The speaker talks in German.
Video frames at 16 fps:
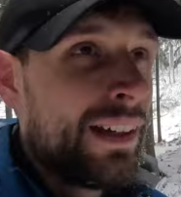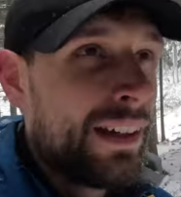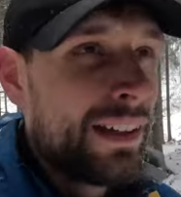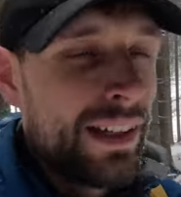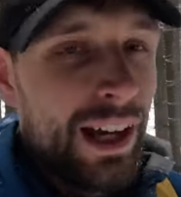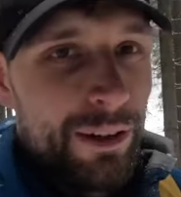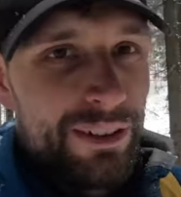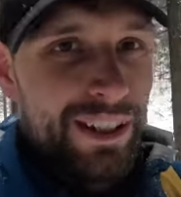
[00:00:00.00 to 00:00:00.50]

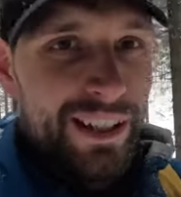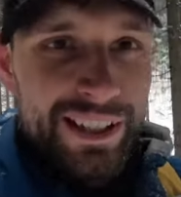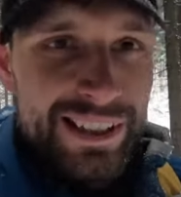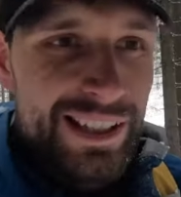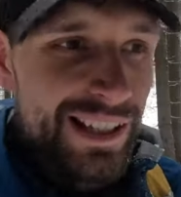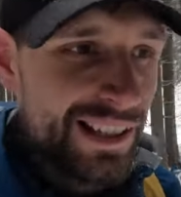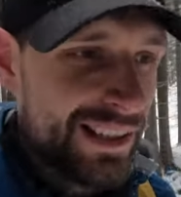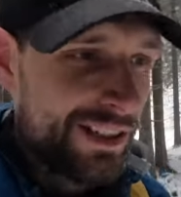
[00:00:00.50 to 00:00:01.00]
Ja, und dann ist
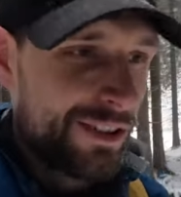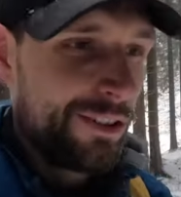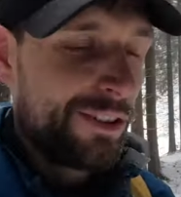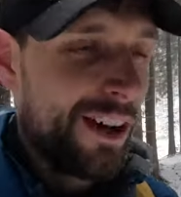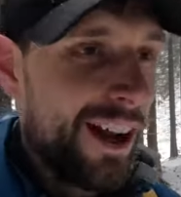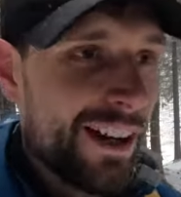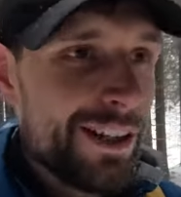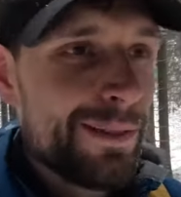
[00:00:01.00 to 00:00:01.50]
es schon
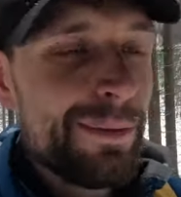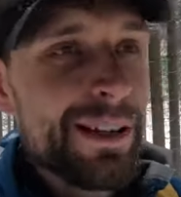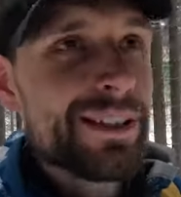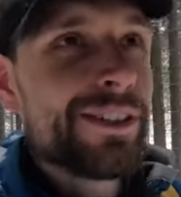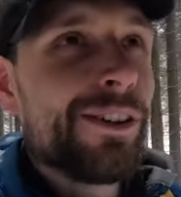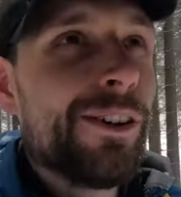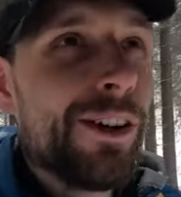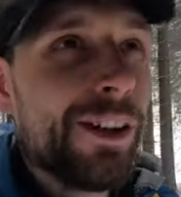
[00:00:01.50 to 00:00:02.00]
gar nicht mehr
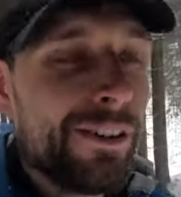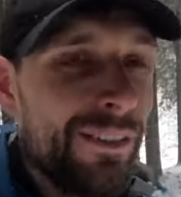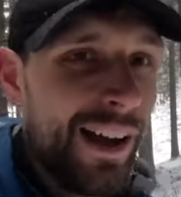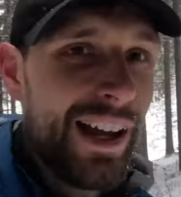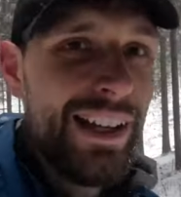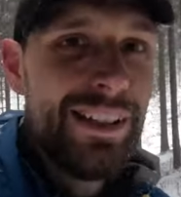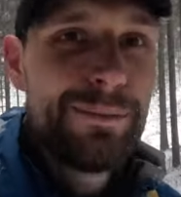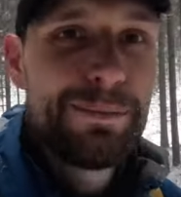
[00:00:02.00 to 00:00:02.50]
so
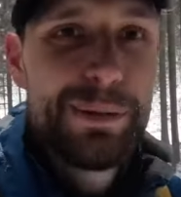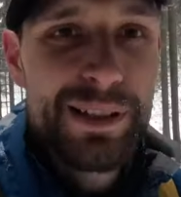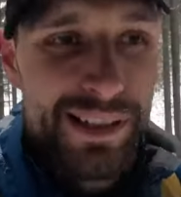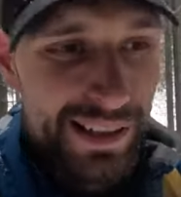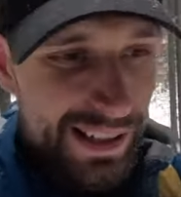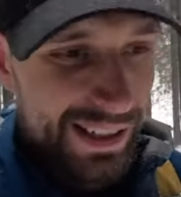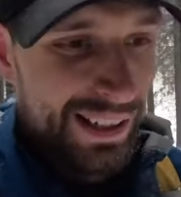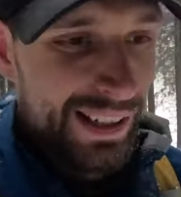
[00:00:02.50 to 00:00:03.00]
weit
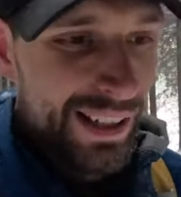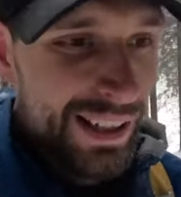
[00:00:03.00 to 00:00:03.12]
bis